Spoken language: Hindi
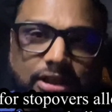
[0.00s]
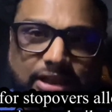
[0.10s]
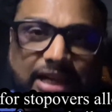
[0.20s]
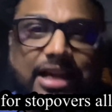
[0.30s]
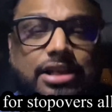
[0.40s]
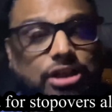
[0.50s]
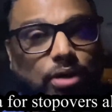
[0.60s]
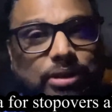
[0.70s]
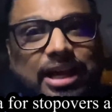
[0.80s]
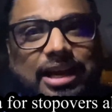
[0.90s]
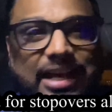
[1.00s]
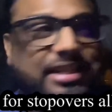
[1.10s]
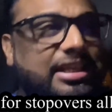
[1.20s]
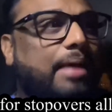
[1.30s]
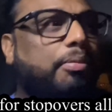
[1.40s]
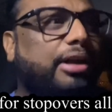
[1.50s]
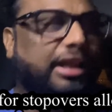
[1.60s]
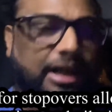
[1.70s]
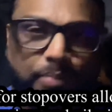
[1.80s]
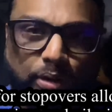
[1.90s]
ठीक है सऊदी एयरलाइंस की आपको
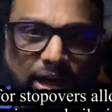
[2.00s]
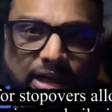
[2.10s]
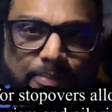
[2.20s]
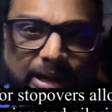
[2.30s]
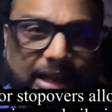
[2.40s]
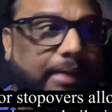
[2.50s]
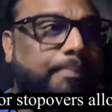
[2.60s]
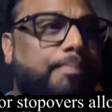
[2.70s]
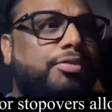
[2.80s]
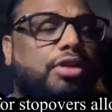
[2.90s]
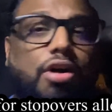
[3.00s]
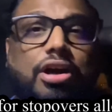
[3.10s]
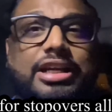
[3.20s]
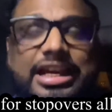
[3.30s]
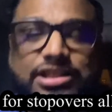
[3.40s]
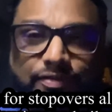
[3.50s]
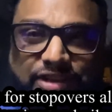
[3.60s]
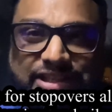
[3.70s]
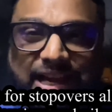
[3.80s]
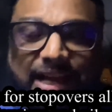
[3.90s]
टिकट बुक करनी पड़ेगी और ये जो
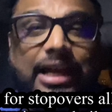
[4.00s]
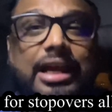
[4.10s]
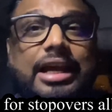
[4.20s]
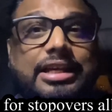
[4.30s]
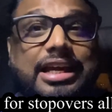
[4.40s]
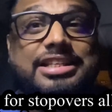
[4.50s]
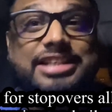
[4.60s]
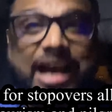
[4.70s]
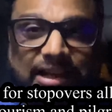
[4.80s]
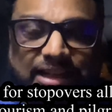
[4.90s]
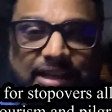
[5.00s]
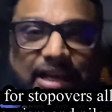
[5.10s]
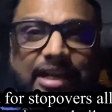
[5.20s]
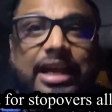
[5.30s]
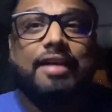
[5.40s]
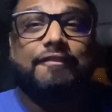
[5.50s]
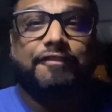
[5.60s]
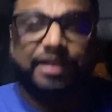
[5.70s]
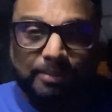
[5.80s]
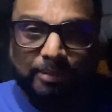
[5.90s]
वीजा है ये चार दिन के लिए
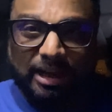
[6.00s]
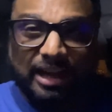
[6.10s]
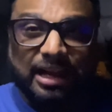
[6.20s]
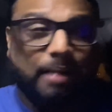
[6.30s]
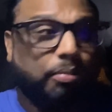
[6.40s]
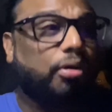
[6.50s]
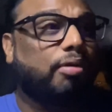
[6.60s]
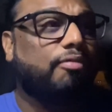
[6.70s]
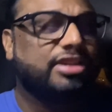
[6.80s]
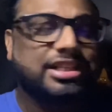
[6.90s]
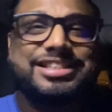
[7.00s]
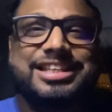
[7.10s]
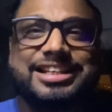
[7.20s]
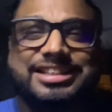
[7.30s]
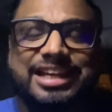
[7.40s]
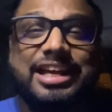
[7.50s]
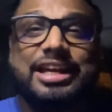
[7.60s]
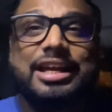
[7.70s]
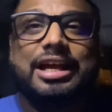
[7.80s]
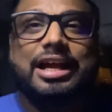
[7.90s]
फ्री मिलेगा आपको विच इज सिक्सटी
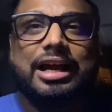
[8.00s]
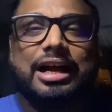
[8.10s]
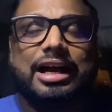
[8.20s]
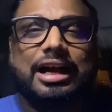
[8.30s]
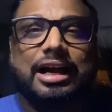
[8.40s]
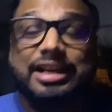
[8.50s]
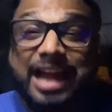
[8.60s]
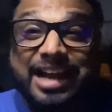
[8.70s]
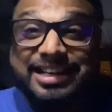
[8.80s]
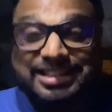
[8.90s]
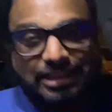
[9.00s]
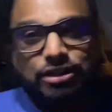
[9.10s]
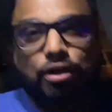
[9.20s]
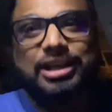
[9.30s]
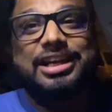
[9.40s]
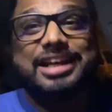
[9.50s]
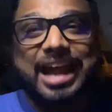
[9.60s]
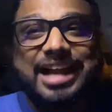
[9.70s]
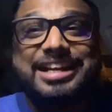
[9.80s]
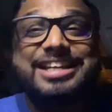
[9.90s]
नाइन्टी सिक्स सॉरी
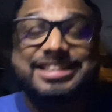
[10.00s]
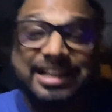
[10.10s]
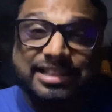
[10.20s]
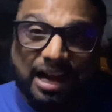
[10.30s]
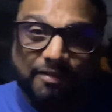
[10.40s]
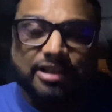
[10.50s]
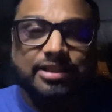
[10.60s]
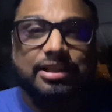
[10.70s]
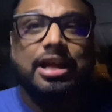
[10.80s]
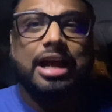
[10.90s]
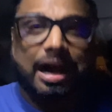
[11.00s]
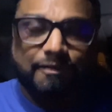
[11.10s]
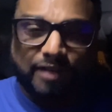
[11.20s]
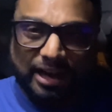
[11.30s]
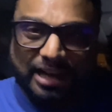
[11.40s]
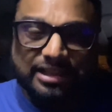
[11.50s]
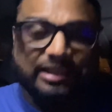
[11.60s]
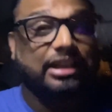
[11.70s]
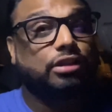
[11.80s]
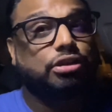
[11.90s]
नाइन्टी सिक्स आवर्स आप वहां रह
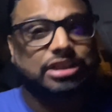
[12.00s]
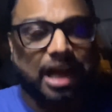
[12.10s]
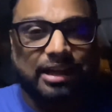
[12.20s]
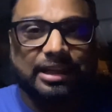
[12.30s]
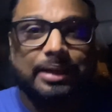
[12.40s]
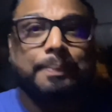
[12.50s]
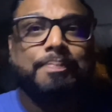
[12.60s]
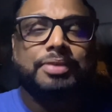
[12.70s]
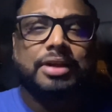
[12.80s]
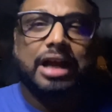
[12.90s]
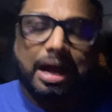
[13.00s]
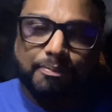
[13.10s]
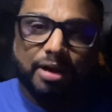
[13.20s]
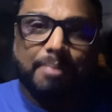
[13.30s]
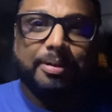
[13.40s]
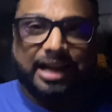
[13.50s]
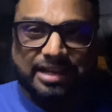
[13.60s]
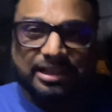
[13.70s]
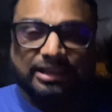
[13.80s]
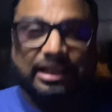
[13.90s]
सकते तो चार दिन आप वहां पर रह
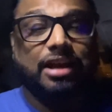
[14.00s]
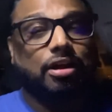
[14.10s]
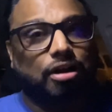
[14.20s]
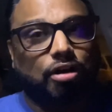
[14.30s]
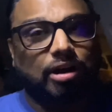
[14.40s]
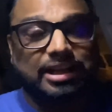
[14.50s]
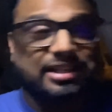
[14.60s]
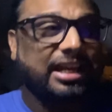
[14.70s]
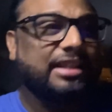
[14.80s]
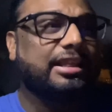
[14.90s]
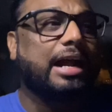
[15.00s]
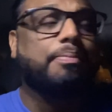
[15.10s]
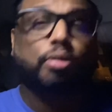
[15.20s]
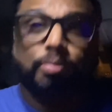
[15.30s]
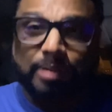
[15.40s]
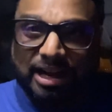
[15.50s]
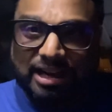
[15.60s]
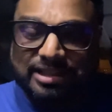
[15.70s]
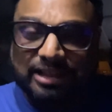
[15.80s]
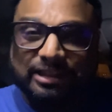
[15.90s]
सकते और इसके अंदर आप उम्र कर
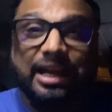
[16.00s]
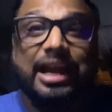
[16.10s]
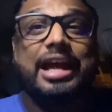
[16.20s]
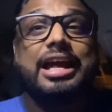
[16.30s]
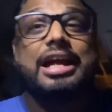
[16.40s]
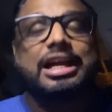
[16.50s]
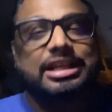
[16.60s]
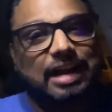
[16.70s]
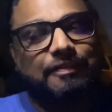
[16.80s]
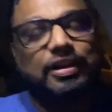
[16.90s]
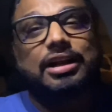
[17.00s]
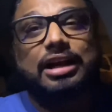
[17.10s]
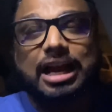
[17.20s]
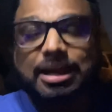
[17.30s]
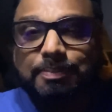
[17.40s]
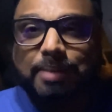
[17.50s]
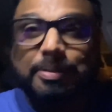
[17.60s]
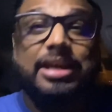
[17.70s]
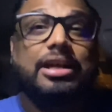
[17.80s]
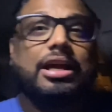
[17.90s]
सकते हैं या फिर कहीं पे
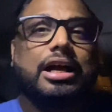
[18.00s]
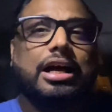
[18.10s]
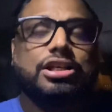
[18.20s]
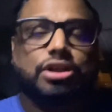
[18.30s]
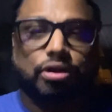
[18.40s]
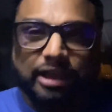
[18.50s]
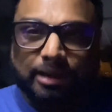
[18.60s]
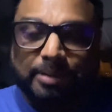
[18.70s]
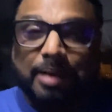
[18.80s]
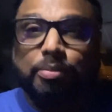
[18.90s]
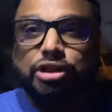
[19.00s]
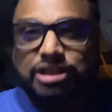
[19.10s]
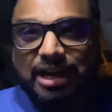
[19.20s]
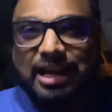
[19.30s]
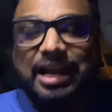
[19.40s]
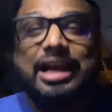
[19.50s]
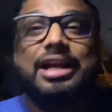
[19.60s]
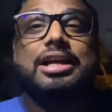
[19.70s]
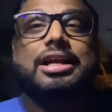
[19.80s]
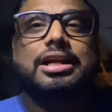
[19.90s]
भी सऊदी अरब में आपको जाना है
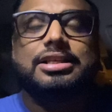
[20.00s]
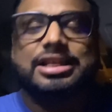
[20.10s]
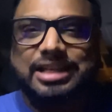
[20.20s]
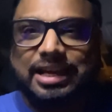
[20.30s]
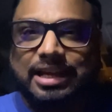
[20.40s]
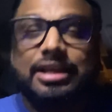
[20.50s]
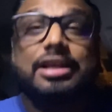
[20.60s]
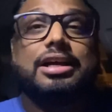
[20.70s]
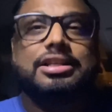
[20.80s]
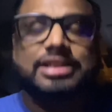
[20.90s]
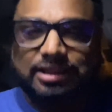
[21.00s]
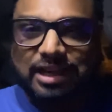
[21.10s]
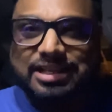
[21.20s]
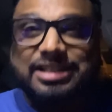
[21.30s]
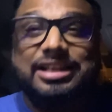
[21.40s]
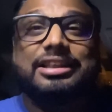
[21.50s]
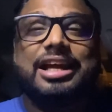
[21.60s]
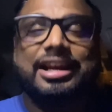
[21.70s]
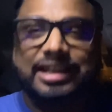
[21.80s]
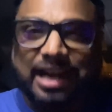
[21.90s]
जैसे कि जद्दा जा सकते
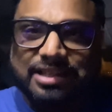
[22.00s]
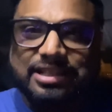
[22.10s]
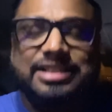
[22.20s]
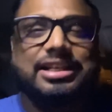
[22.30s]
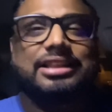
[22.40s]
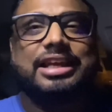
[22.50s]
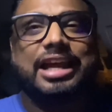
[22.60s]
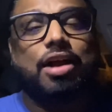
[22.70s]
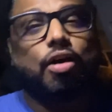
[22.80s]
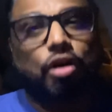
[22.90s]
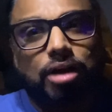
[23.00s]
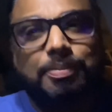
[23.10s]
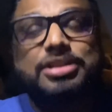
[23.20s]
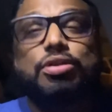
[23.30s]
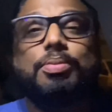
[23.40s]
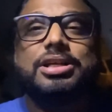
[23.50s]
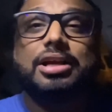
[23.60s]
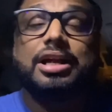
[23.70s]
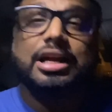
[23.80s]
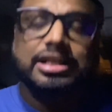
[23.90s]
हैं रियाद जा सकते हैं और भी जो भी
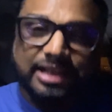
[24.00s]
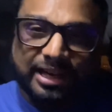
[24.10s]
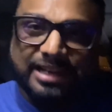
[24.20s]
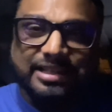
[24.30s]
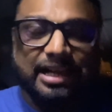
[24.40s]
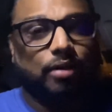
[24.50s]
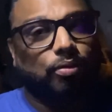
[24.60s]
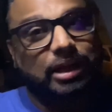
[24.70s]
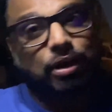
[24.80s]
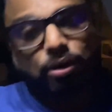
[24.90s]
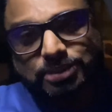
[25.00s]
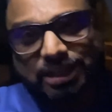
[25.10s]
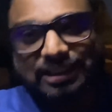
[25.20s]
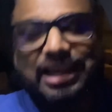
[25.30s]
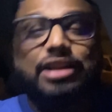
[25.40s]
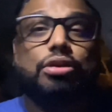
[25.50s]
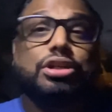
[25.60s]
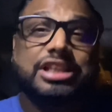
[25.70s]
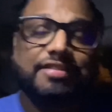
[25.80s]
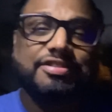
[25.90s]
सिटीज़ हैं उन्हें घूम सकते हैं तो
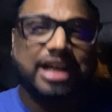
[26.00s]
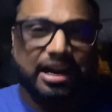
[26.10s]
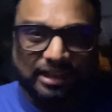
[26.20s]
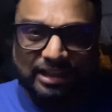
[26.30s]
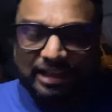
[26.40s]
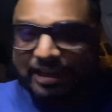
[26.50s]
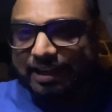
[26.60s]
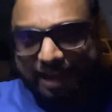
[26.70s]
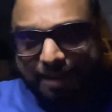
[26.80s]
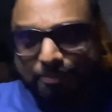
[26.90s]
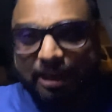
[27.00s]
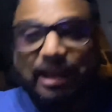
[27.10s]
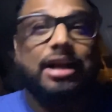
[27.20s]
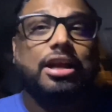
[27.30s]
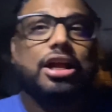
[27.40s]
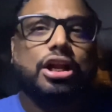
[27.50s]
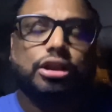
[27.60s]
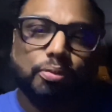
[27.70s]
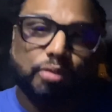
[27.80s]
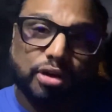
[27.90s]
सिर्फ चार दिन के लिए टाइम मिलेगा
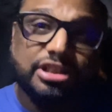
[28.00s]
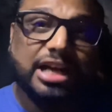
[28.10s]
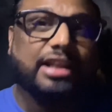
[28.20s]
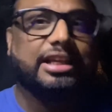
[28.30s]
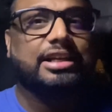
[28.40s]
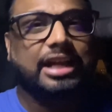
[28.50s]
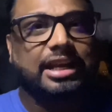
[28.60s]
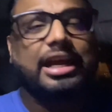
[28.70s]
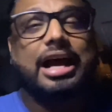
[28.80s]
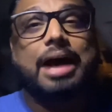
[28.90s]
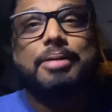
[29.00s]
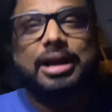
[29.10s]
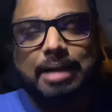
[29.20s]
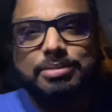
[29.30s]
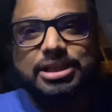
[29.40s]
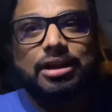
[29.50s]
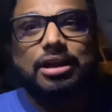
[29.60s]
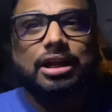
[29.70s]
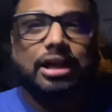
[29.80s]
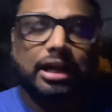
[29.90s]
तो वो चार दिन के लिए आप आराम से
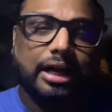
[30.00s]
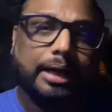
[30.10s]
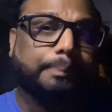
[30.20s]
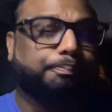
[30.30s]
आ,